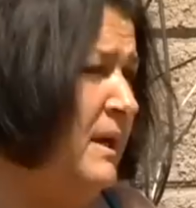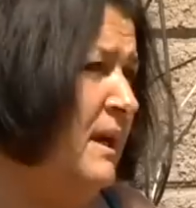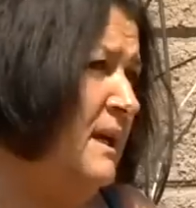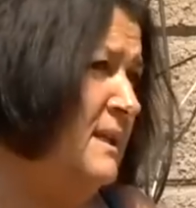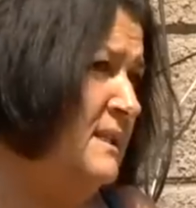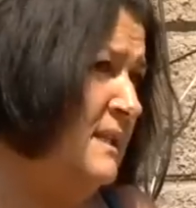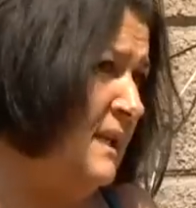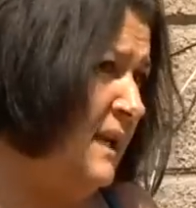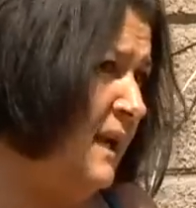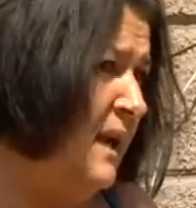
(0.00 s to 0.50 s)

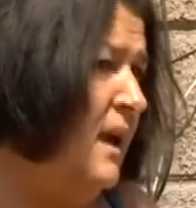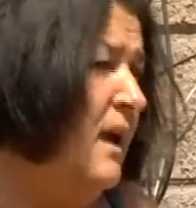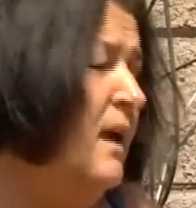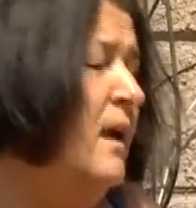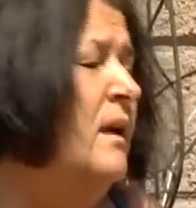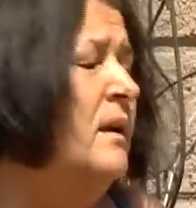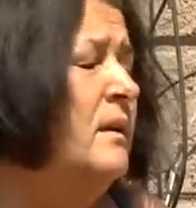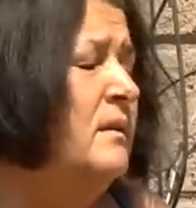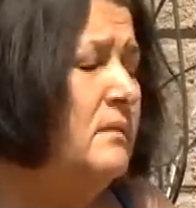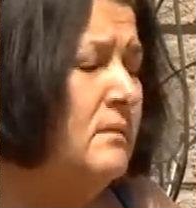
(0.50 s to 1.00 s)
Приходили
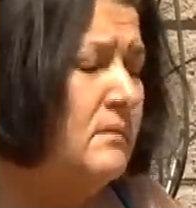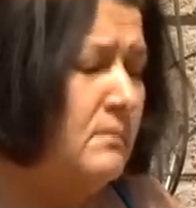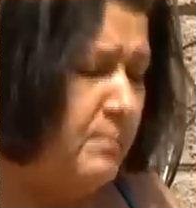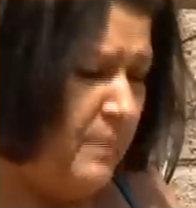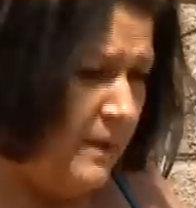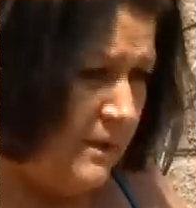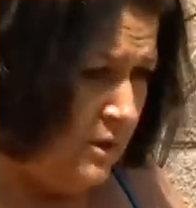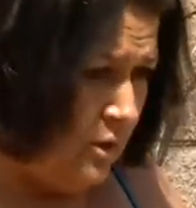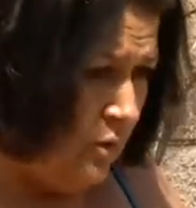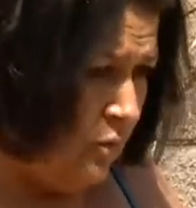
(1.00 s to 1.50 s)

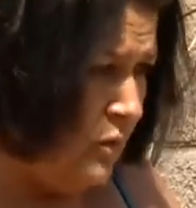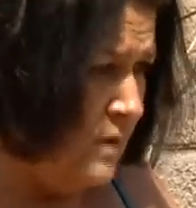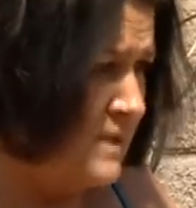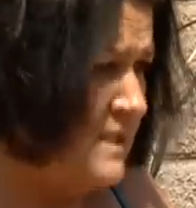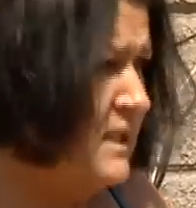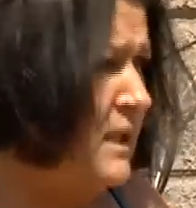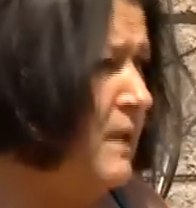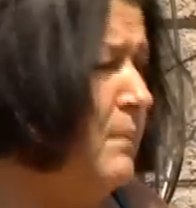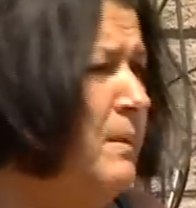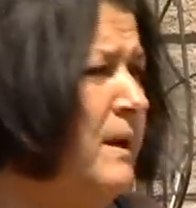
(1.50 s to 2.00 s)

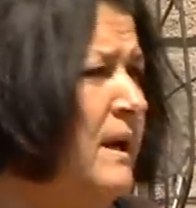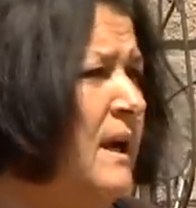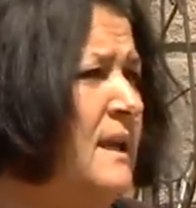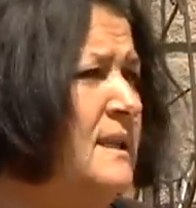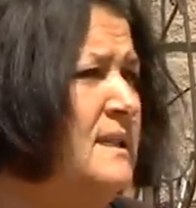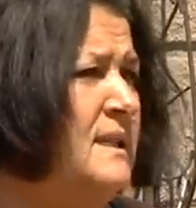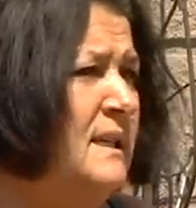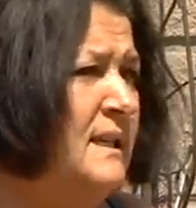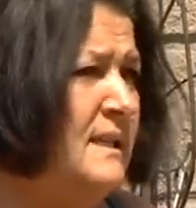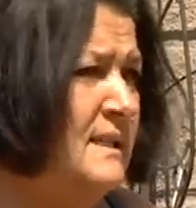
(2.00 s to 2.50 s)
подростки,
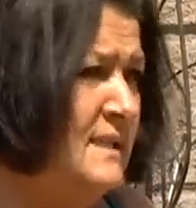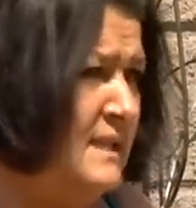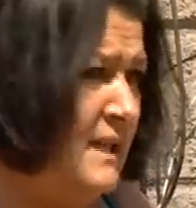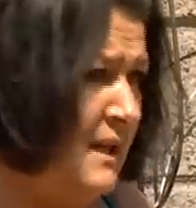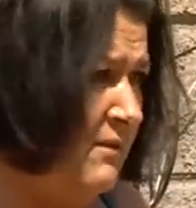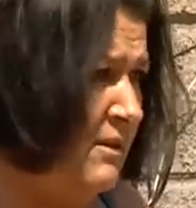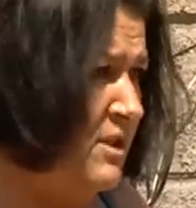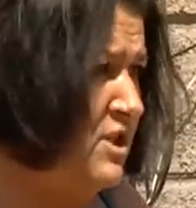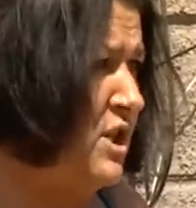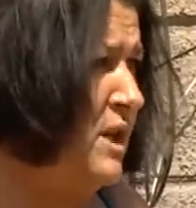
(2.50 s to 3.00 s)
приходили
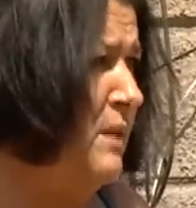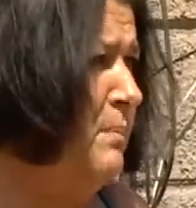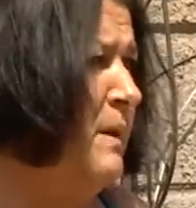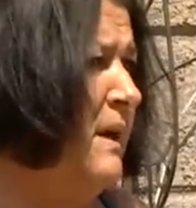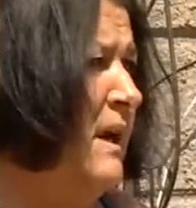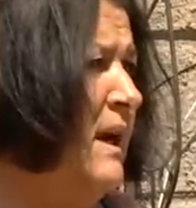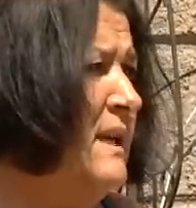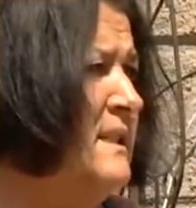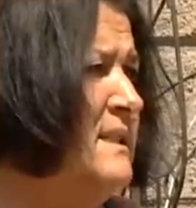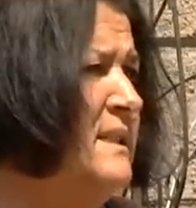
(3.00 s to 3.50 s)
девочки,
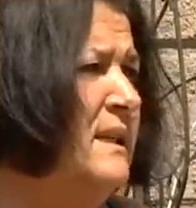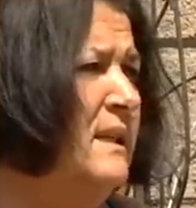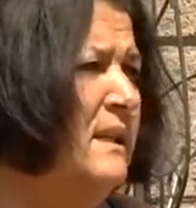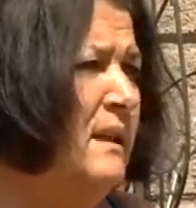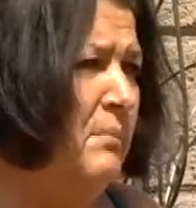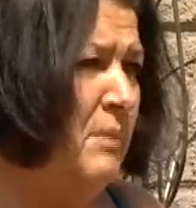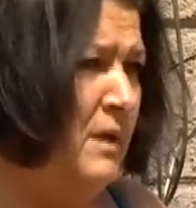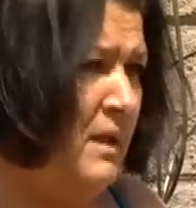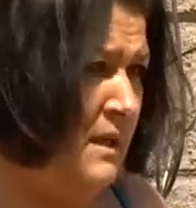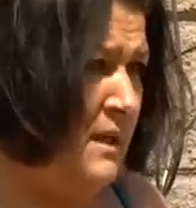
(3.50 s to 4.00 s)

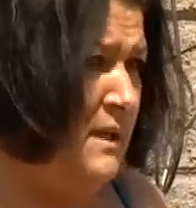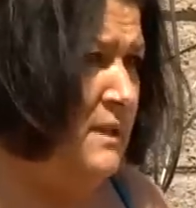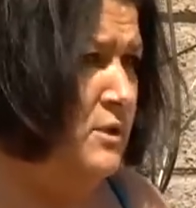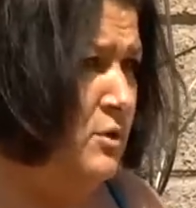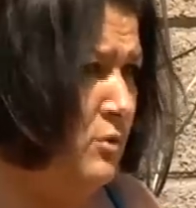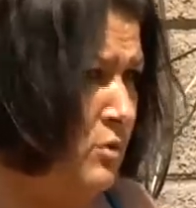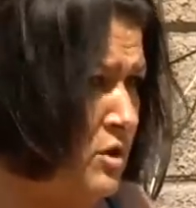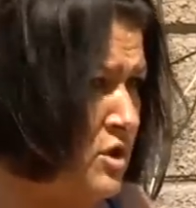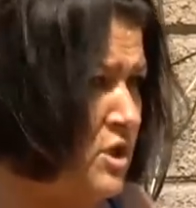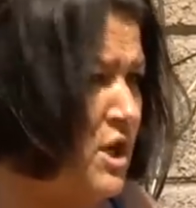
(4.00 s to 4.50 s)
приходила
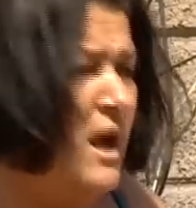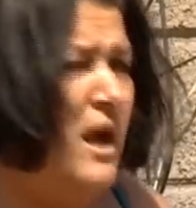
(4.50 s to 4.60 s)
молодежь.